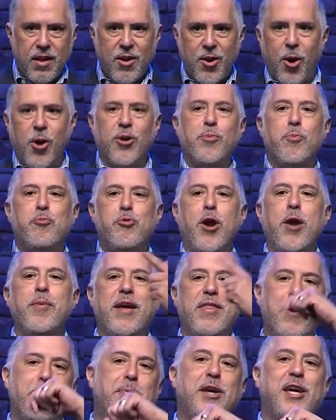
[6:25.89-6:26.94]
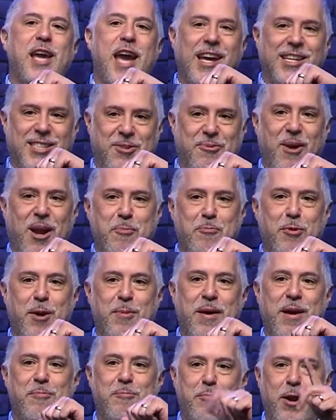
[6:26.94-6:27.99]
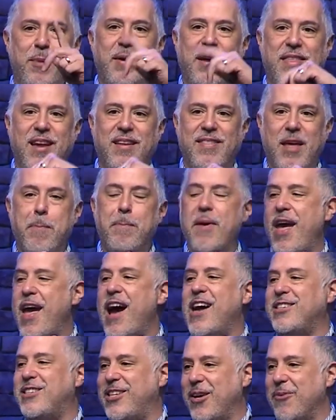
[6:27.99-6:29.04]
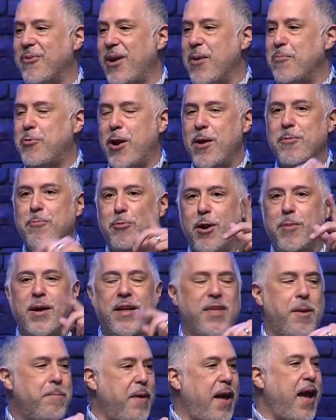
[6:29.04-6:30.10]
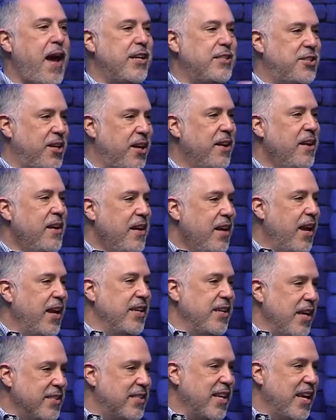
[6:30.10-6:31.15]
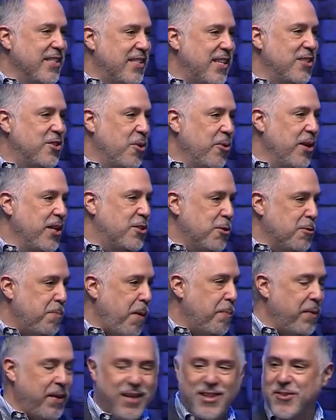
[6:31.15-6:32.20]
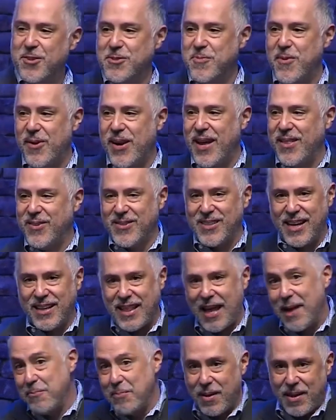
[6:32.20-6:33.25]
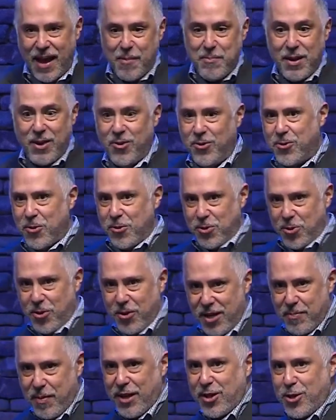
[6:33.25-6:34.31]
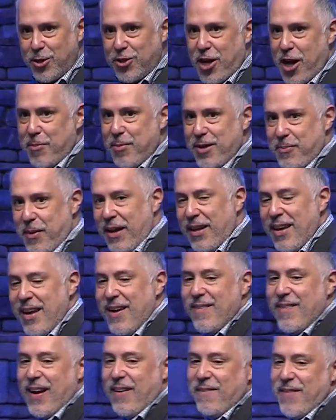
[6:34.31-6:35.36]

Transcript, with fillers: Oh, prueba de pH, right? Prueba, prueba de, pH, right? Prueba de pH. E, son esos papelitos morados, like that. Ahí me lo encontró Irma. Good job, Irma. Right?